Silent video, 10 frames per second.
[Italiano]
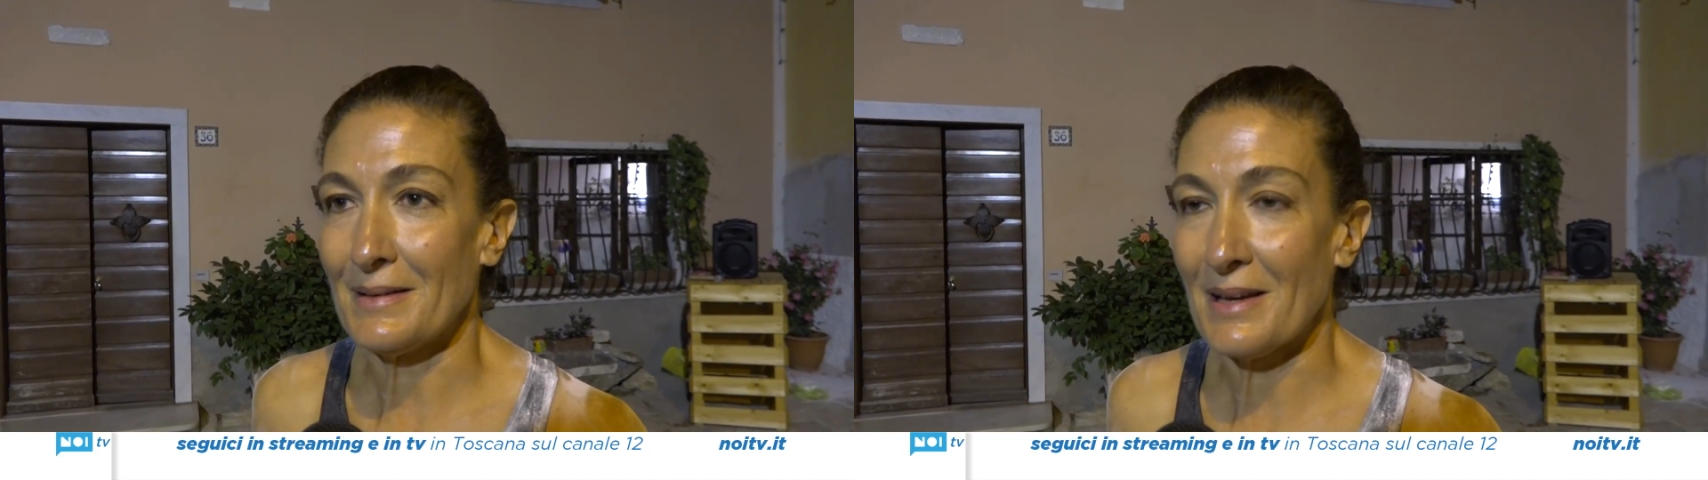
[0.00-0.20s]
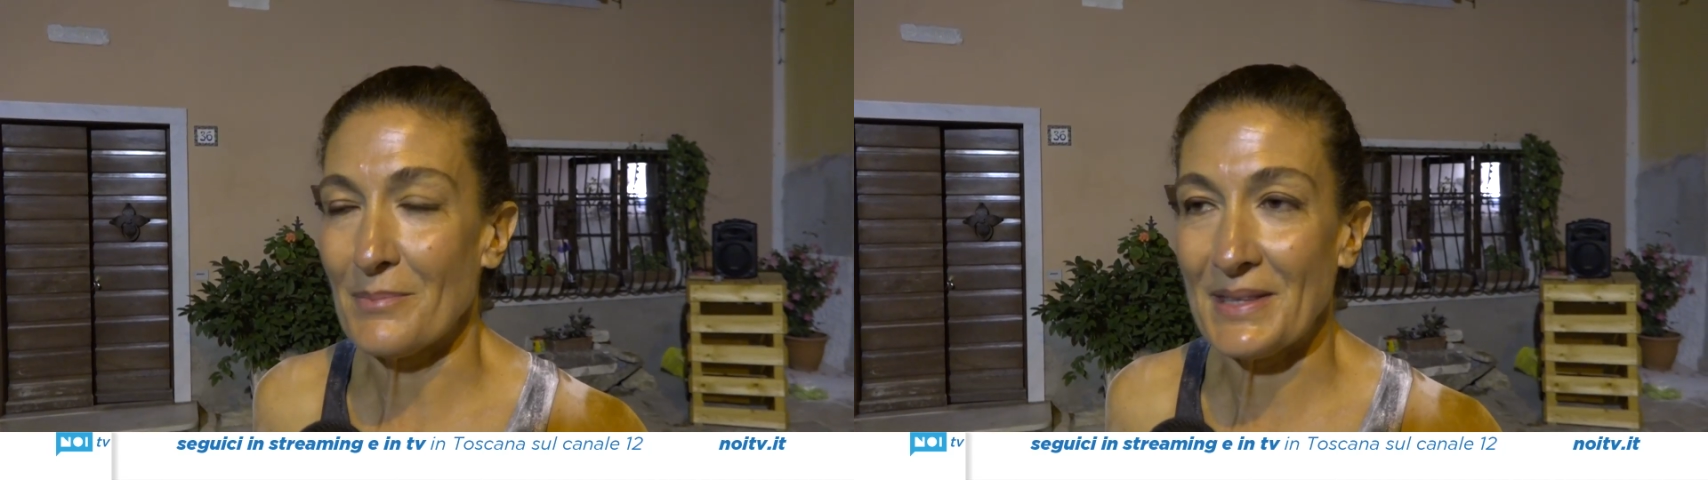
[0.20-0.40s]

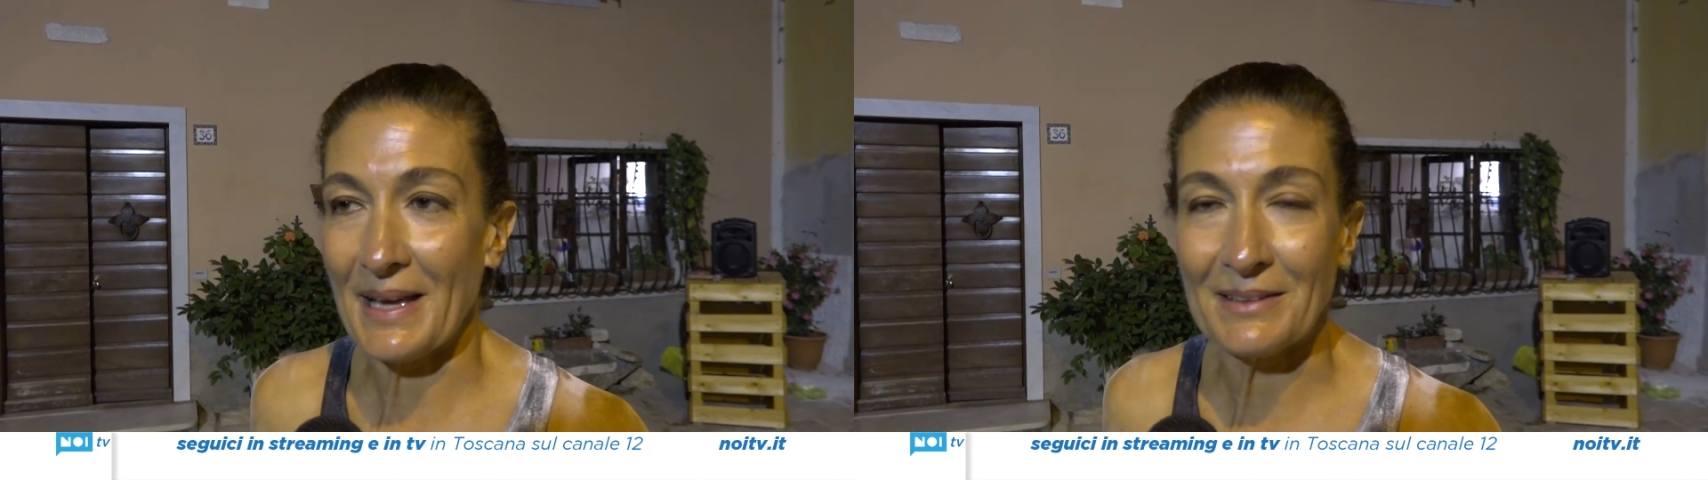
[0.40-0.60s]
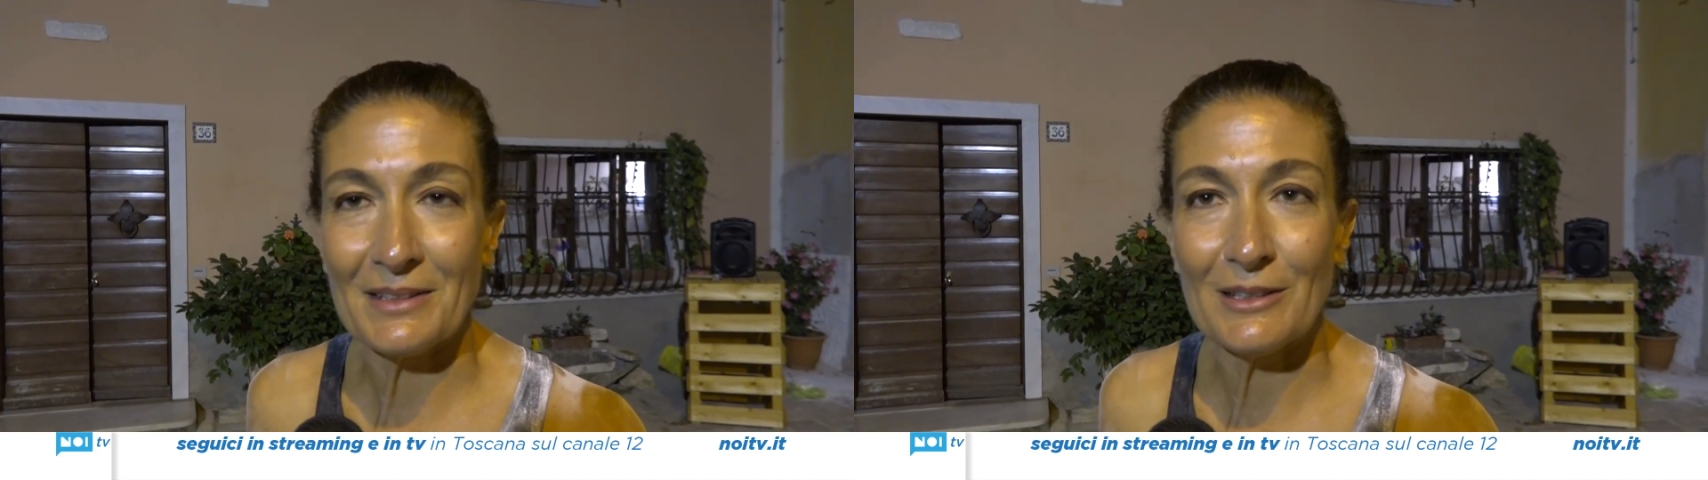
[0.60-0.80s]
gli
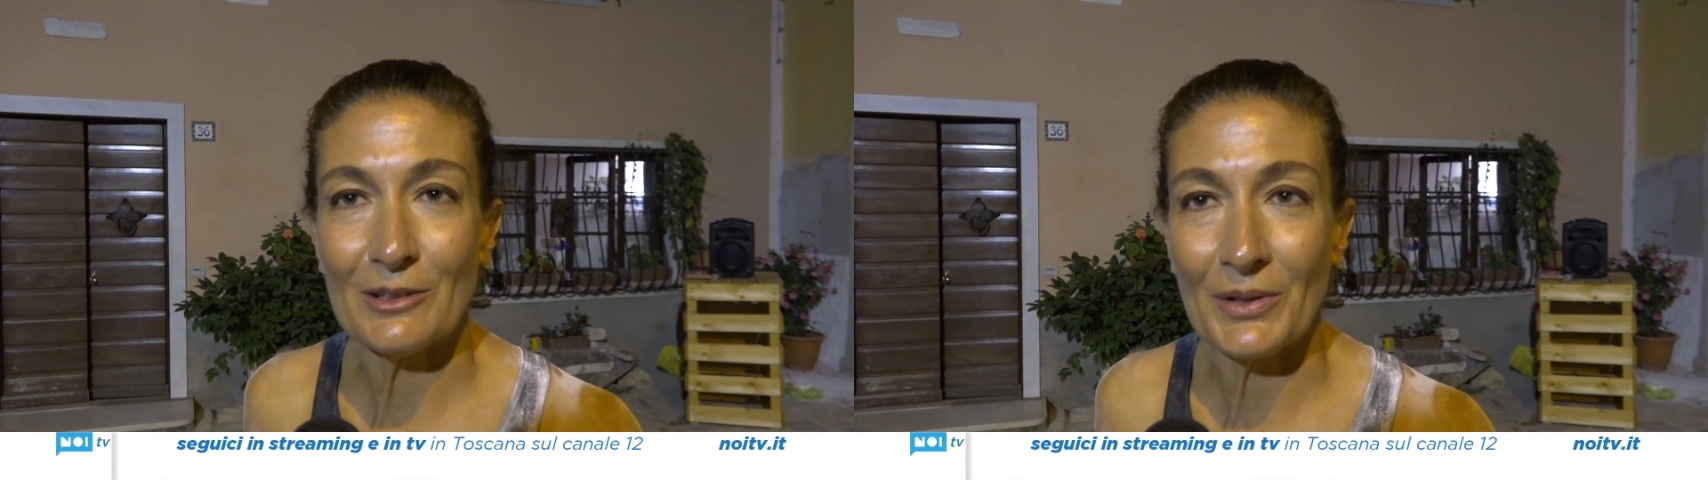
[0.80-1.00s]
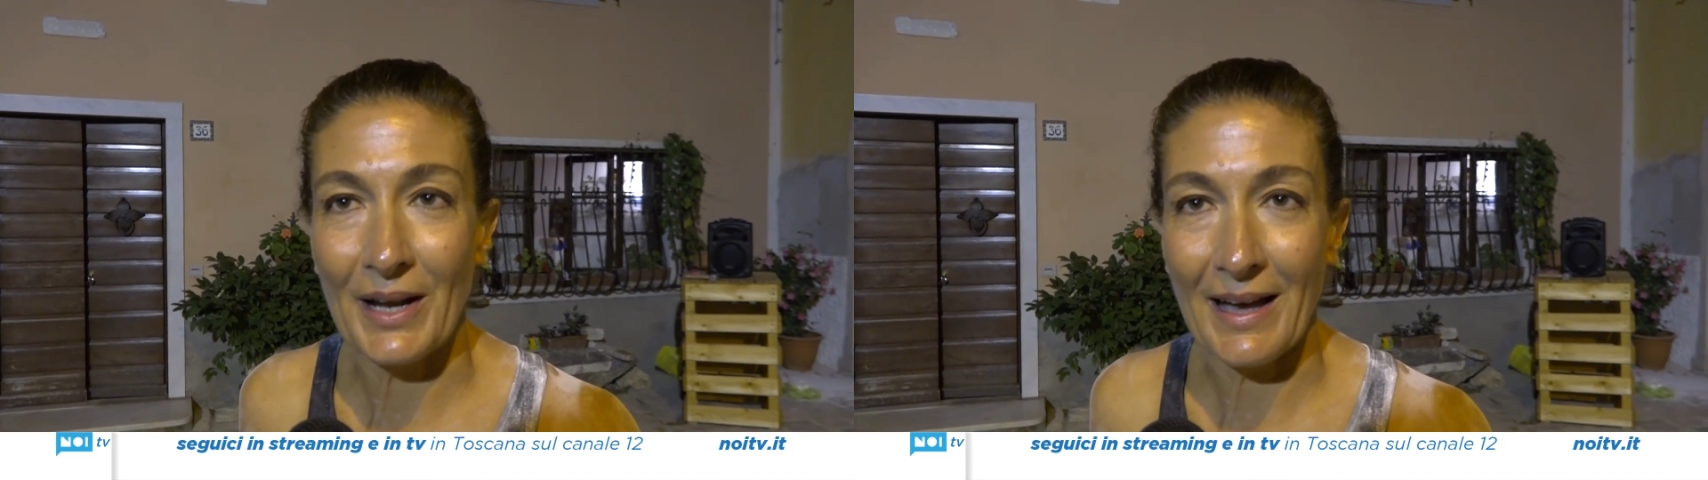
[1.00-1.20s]
abitanti di
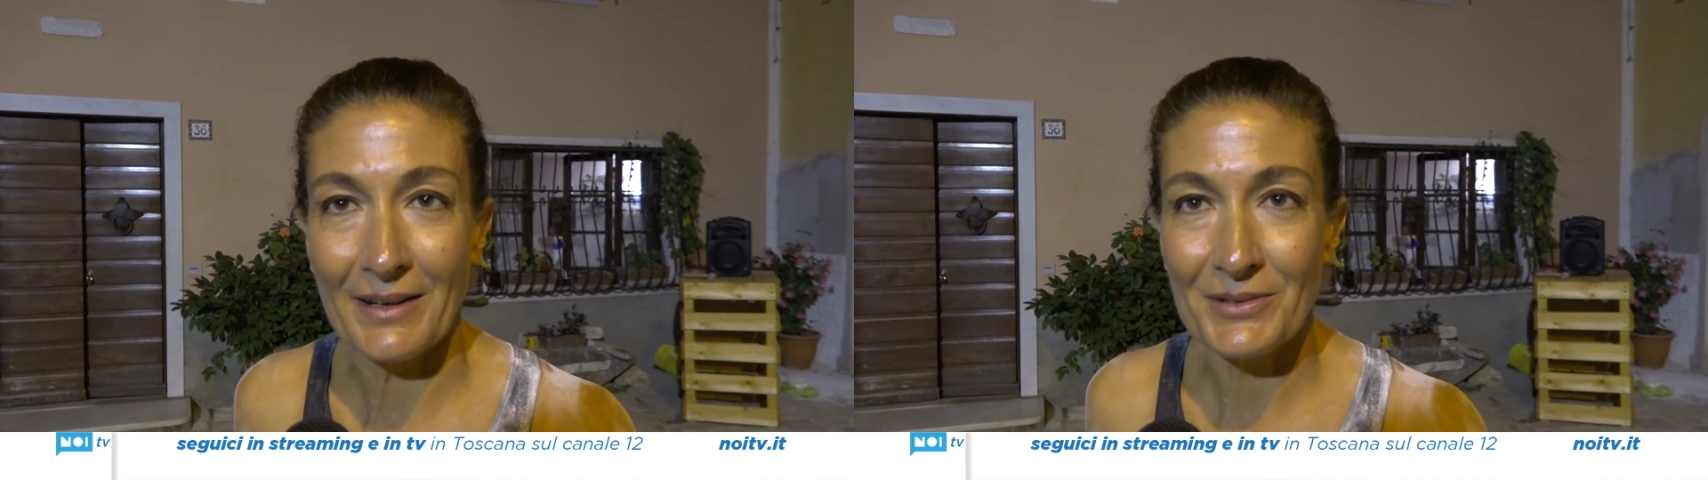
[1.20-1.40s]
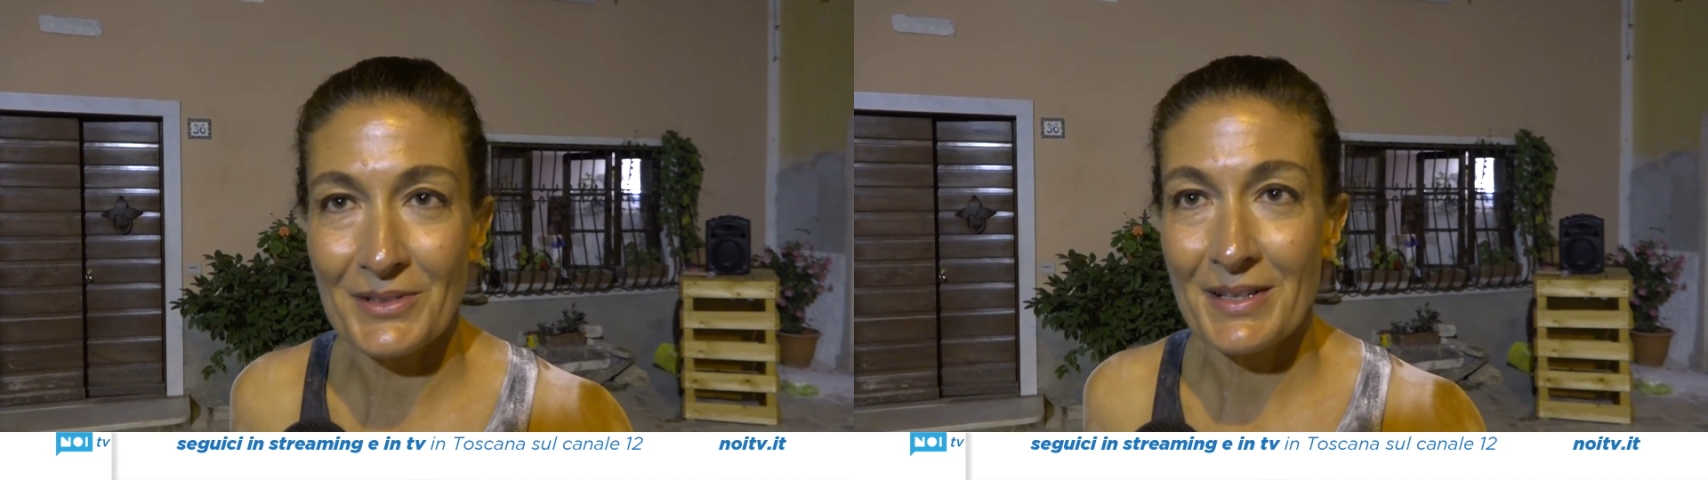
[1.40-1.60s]
Torano